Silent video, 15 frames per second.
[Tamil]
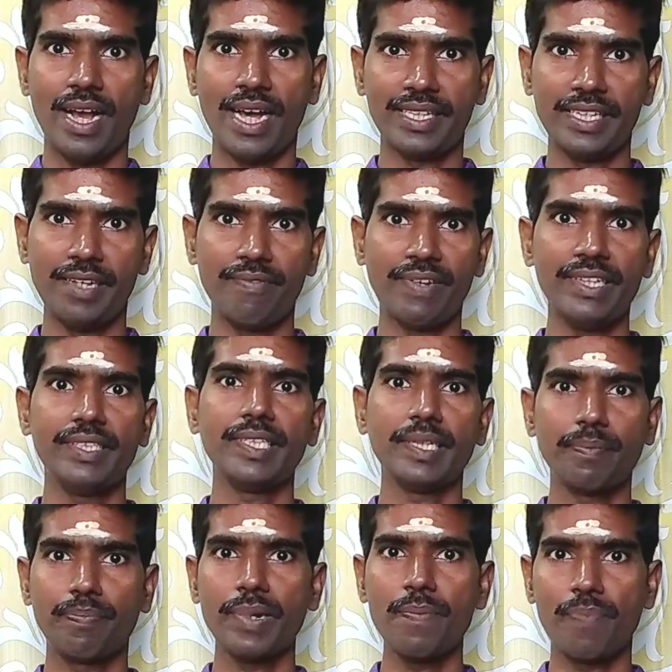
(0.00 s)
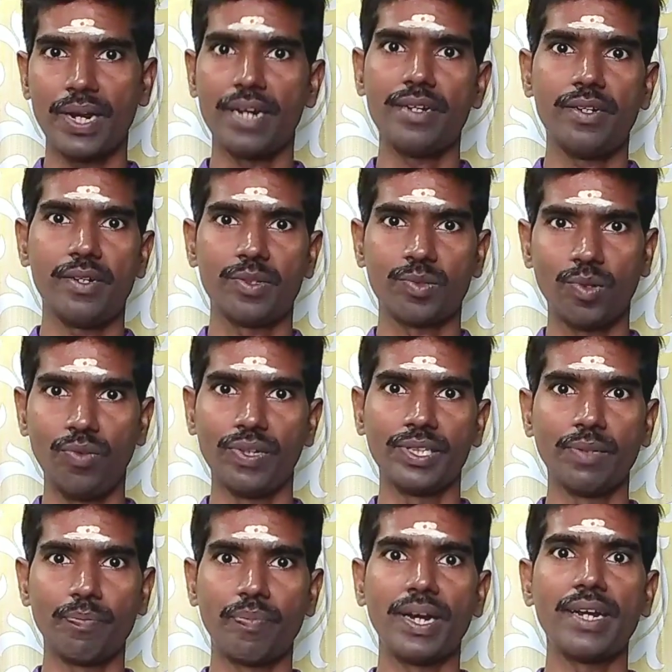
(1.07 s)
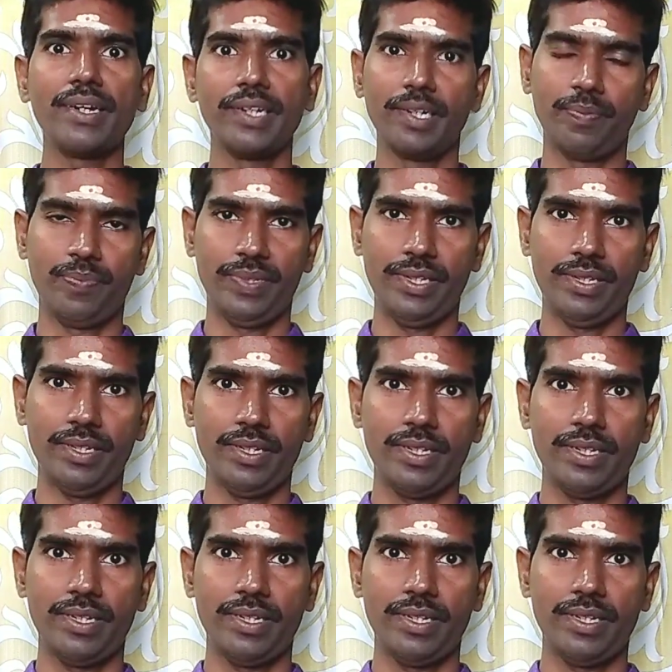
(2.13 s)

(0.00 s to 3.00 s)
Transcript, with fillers: அதை வைத்து எப்படி பலன் சொல்வது பலன் எடுப்பது